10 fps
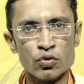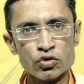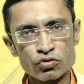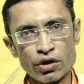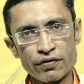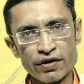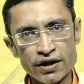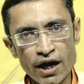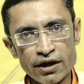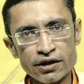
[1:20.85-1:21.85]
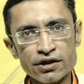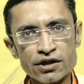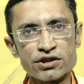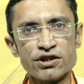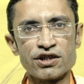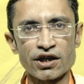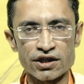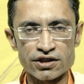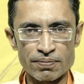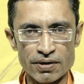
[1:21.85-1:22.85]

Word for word: उसको एक विज्ञान की दृष्टि से कैसे